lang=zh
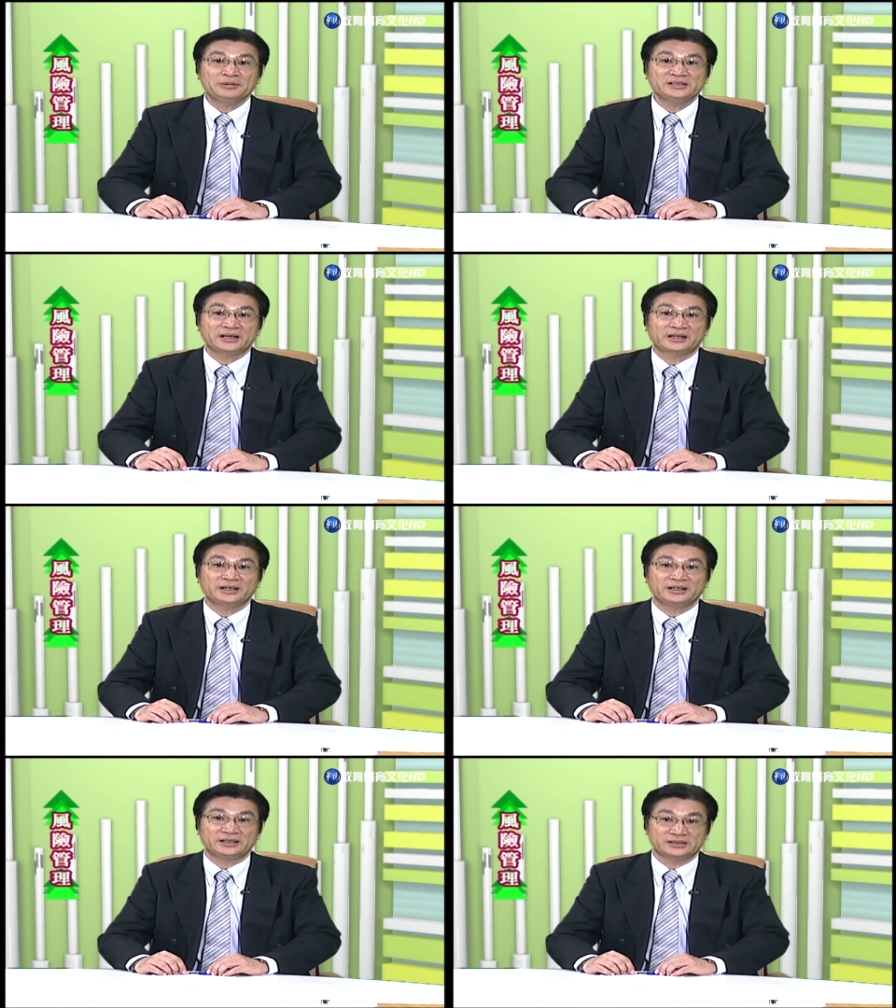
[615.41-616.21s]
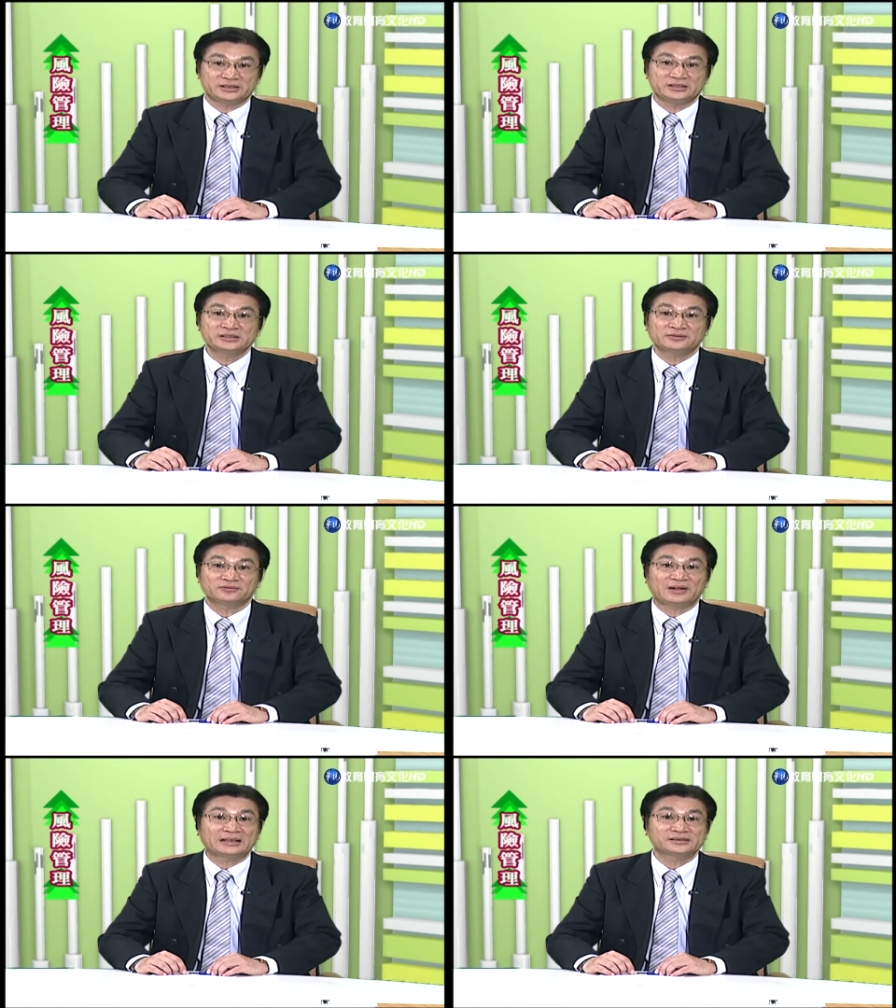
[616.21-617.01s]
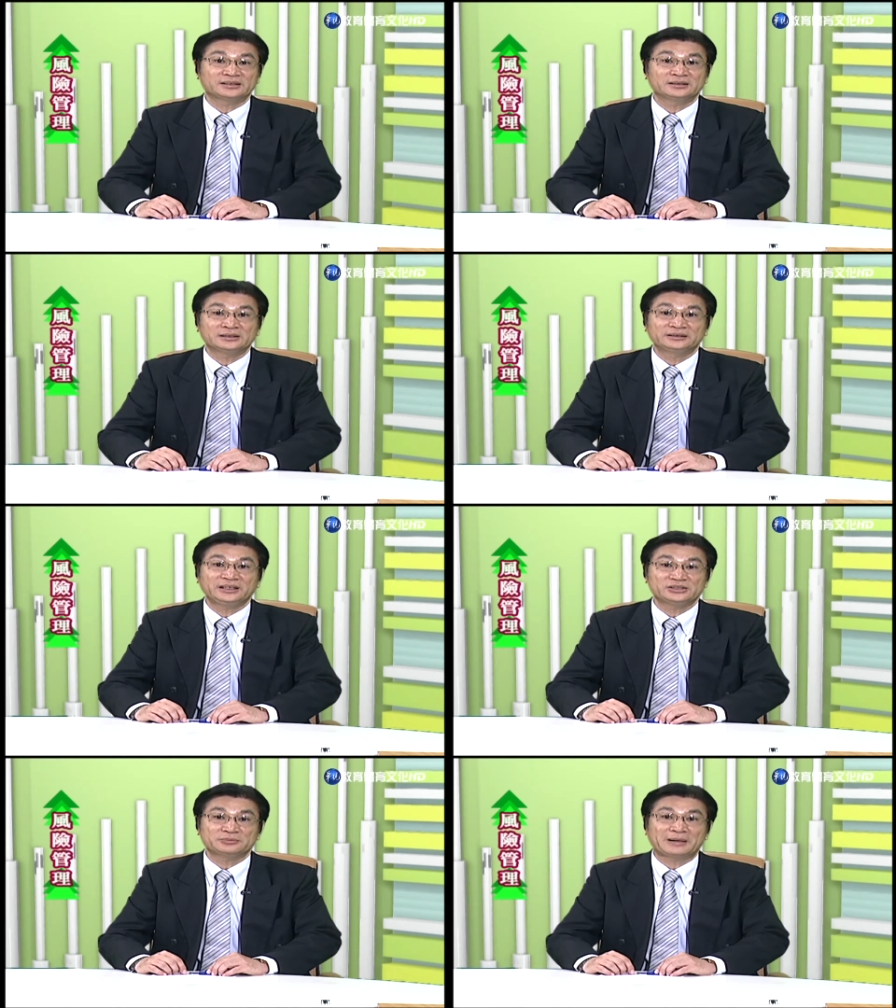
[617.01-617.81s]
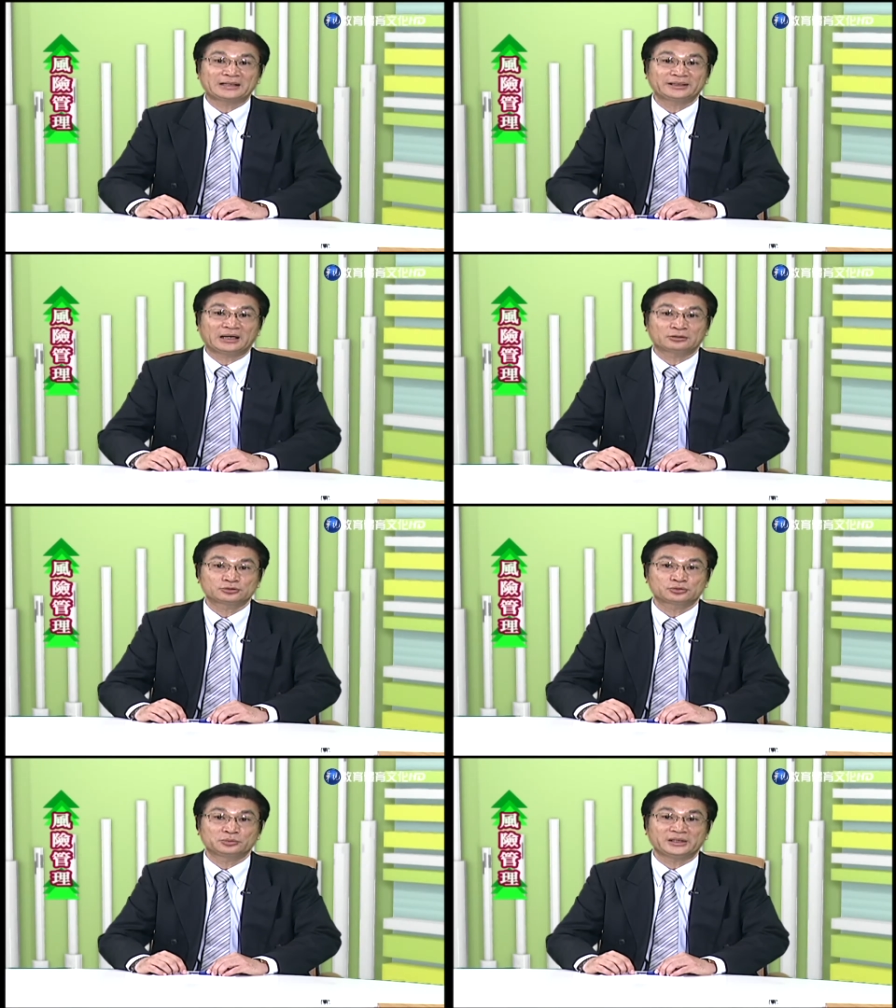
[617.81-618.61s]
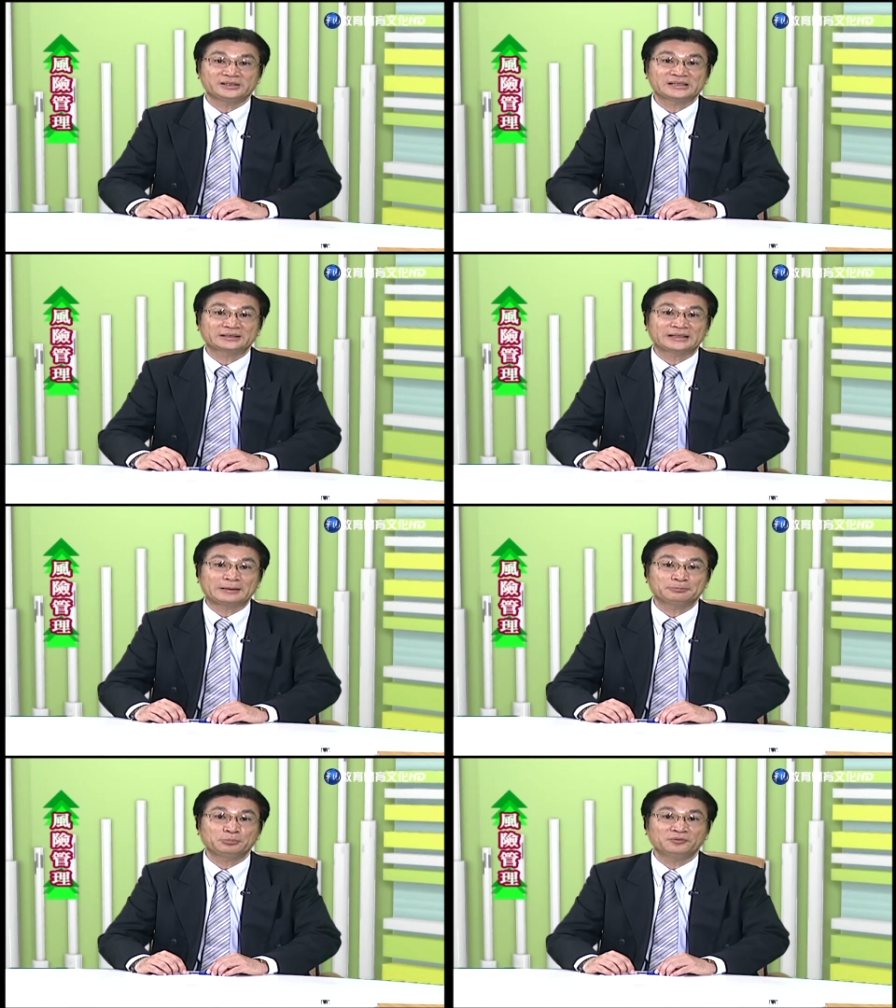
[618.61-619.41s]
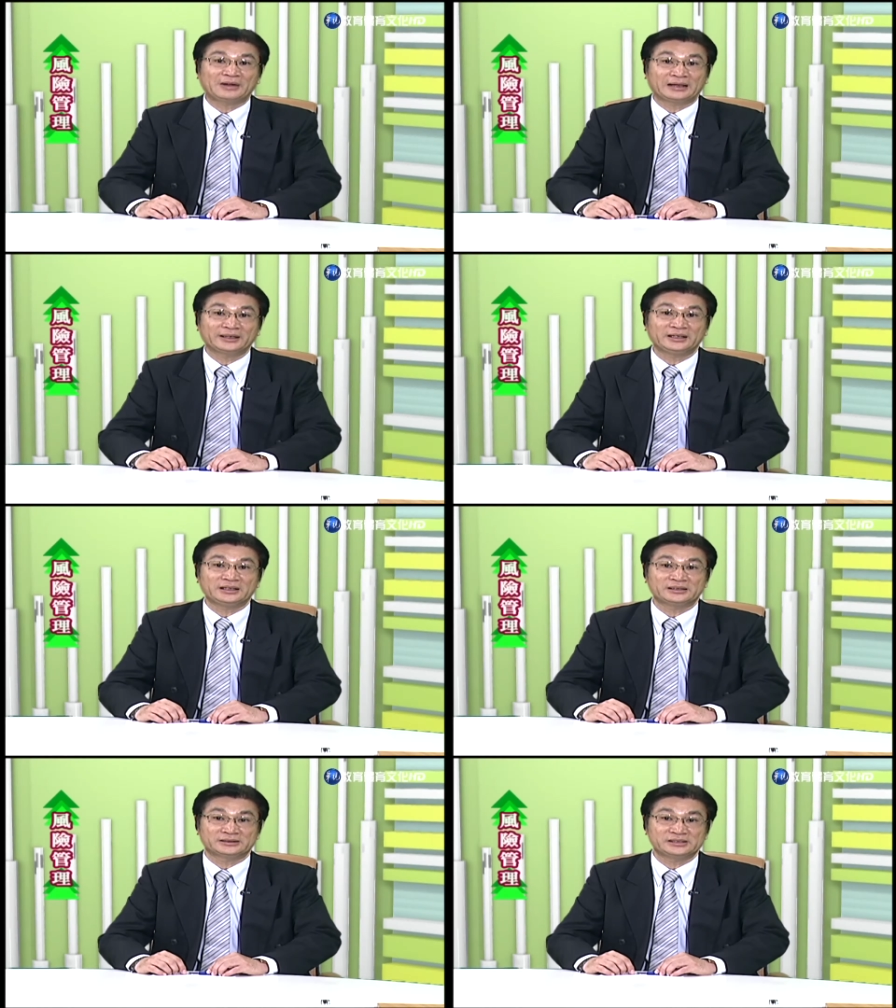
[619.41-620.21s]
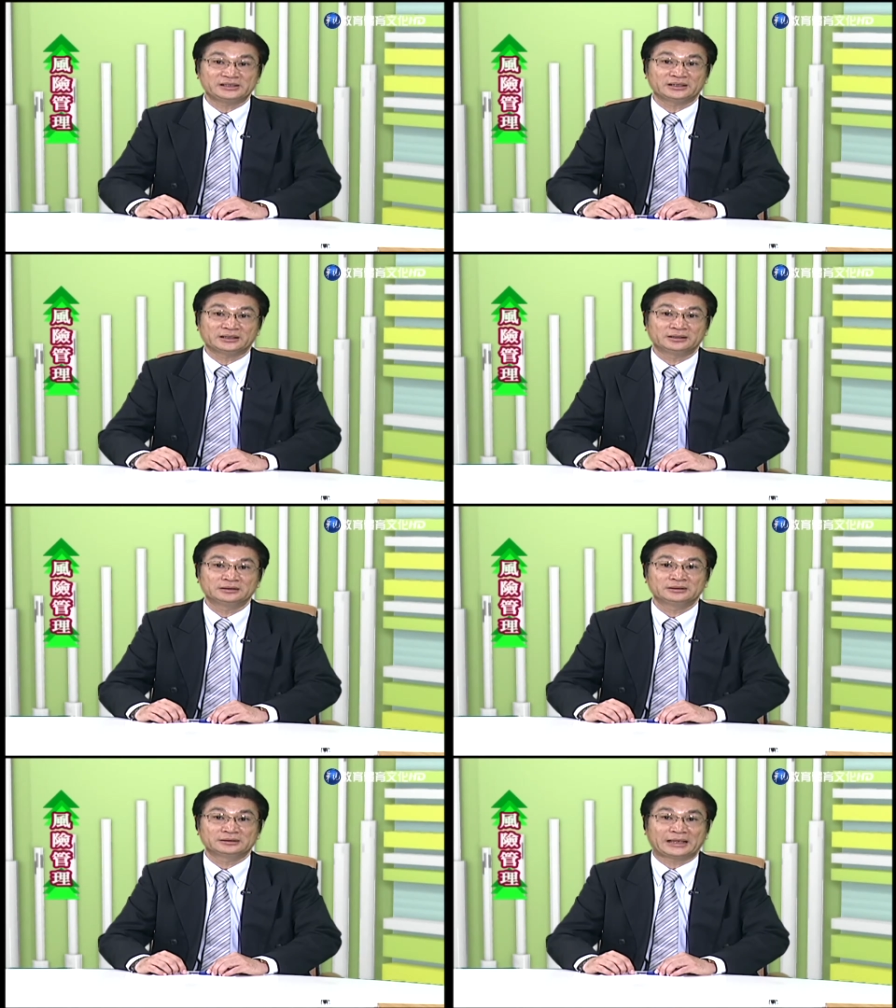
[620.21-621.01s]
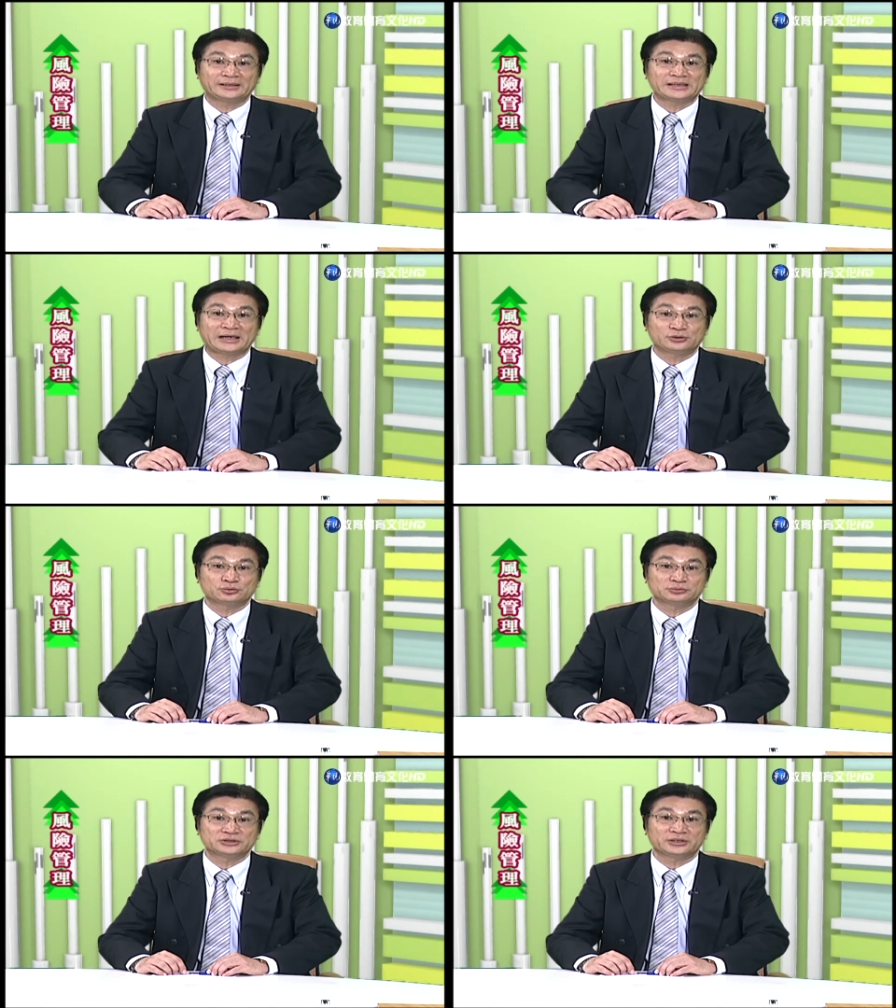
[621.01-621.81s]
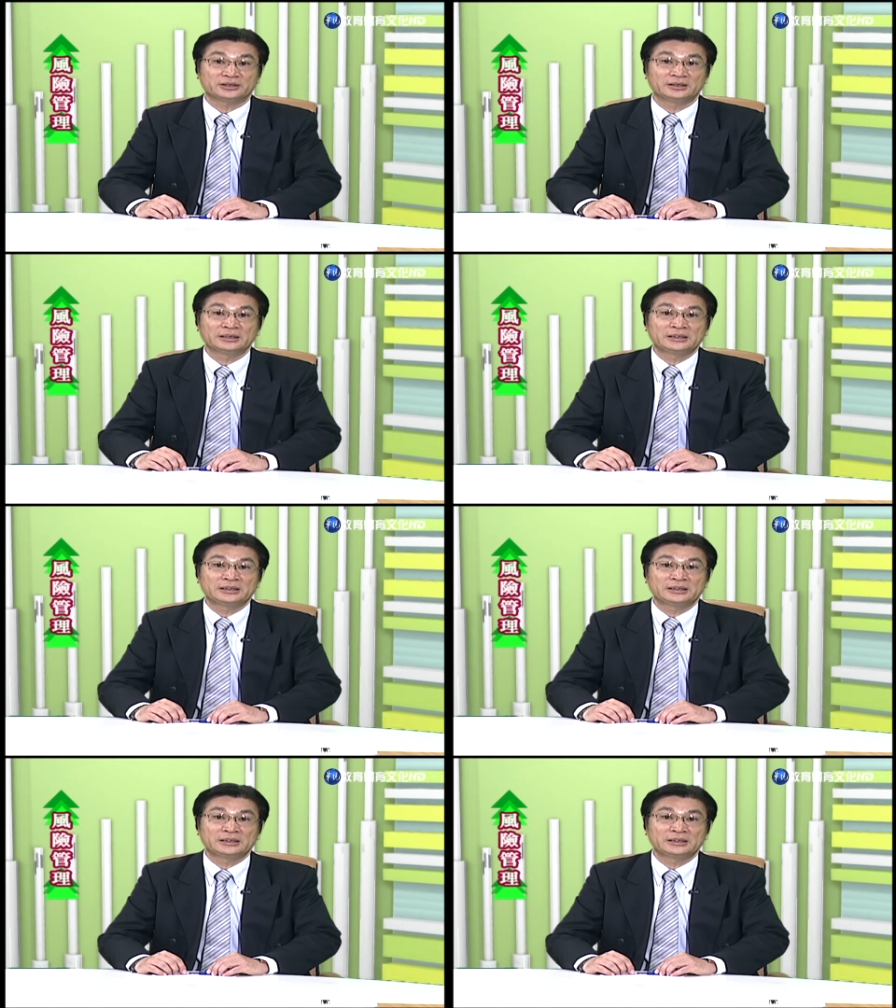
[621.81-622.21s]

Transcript: 并且可以以行政罚则第十八条处以相当不法利益的金额来加以处置。